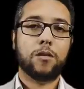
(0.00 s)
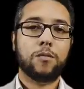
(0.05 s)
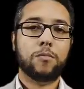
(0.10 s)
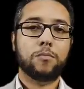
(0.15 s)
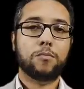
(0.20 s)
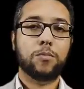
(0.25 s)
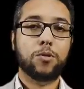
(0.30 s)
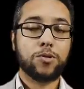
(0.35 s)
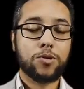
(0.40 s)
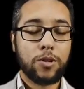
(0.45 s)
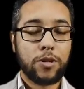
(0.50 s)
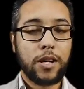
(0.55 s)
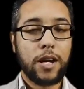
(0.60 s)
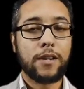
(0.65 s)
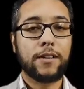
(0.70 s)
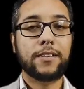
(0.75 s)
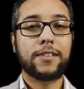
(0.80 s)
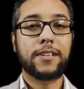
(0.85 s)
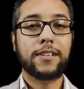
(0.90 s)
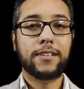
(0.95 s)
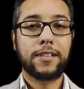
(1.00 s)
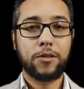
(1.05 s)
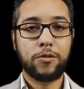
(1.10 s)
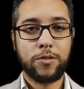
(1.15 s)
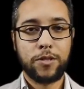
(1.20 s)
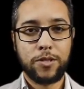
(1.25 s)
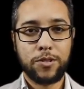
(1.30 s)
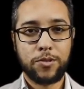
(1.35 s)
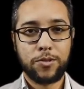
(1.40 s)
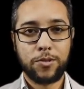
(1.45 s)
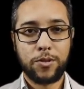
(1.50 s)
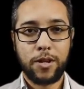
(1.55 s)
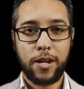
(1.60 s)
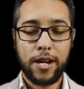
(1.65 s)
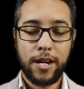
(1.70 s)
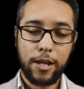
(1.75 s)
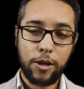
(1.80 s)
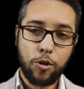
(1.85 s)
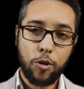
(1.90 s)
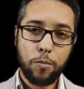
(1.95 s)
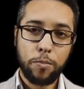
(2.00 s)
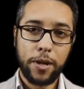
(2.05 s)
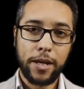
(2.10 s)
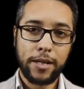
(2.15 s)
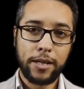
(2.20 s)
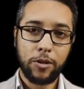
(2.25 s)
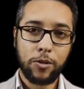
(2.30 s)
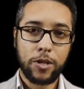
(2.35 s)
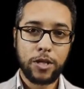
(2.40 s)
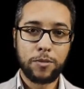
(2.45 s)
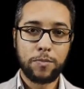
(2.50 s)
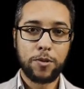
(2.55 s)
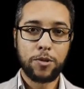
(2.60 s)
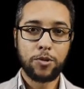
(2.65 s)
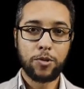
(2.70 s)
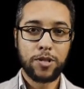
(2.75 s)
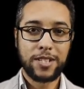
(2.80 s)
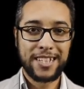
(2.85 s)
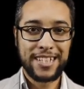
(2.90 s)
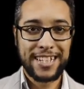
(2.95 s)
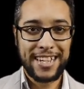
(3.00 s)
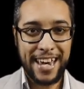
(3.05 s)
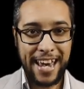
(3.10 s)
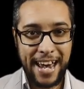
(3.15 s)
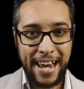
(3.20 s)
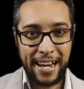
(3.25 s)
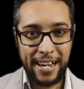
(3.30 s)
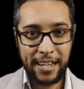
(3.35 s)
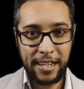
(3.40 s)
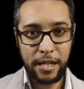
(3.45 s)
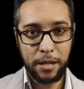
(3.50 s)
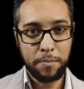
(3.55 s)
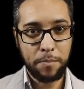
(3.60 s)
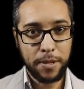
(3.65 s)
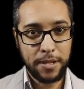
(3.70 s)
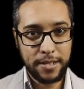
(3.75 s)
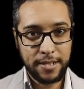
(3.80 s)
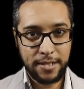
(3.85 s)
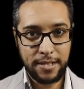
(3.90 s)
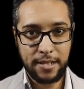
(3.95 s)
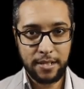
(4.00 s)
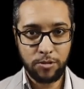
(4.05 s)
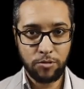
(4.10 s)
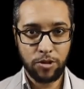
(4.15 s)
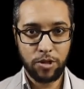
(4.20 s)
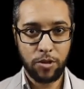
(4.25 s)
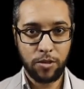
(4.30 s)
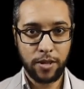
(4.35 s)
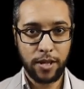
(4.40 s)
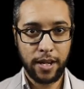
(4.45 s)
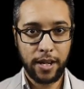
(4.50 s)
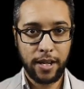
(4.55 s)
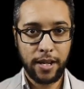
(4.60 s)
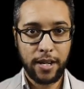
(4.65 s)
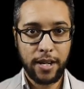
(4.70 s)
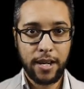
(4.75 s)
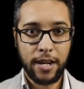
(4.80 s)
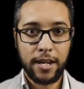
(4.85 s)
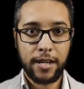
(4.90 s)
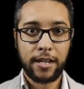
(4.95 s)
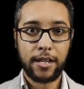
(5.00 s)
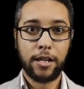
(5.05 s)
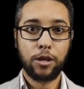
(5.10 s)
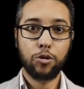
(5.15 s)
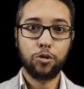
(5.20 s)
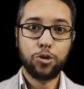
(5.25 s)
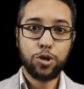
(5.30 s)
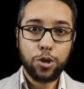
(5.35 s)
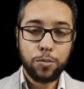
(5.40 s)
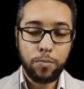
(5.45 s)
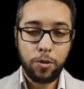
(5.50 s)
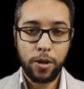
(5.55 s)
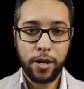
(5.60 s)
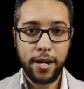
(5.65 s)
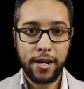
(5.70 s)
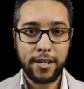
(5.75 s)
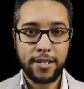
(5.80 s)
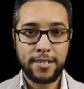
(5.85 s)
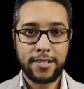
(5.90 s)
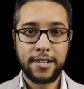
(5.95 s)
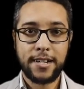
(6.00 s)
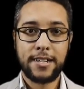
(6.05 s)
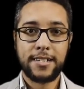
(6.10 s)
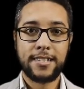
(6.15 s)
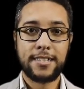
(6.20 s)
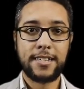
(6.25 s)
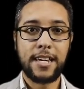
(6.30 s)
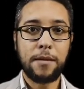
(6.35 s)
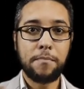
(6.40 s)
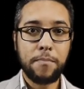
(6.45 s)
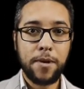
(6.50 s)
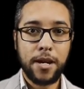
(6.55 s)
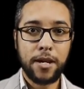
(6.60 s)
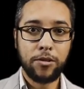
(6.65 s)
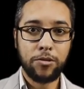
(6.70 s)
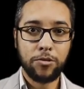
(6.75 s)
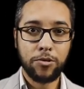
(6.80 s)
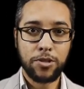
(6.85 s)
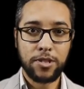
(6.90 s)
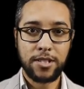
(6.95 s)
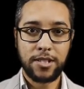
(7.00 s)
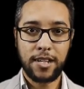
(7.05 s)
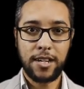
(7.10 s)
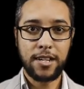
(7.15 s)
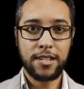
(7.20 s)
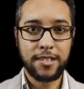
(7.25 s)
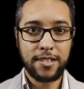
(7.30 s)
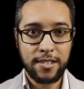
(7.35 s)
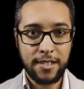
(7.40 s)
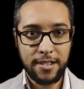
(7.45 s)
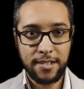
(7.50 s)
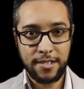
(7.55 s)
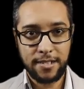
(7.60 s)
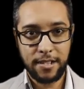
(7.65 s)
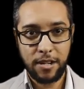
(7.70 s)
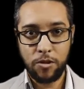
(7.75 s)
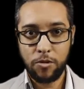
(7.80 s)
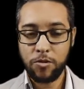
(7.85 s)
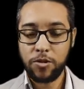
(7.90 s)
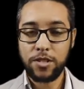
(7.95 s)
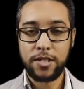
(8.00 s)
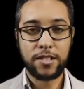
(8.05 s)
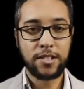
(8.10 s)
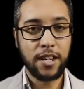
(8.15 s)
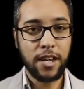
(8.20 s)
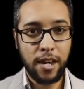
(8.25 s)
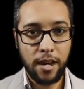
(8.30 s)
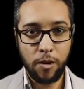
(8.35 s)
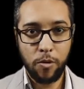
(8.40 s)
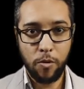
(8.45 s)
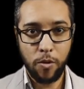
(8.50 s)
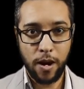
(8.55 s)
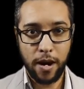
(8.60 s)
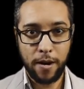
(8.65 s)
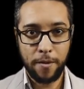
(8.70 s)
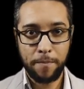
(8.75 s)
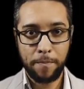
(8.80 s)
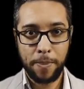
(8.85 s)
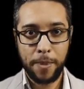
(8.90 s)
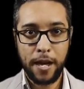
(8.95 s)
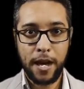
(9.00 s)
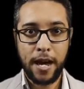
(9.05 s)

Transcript: Bolsonaro entendeu isso. Ele compreendeu que as pessoas querem e precisam de alguém que lute por elas, sem medo, sem hesitação, sem recuar.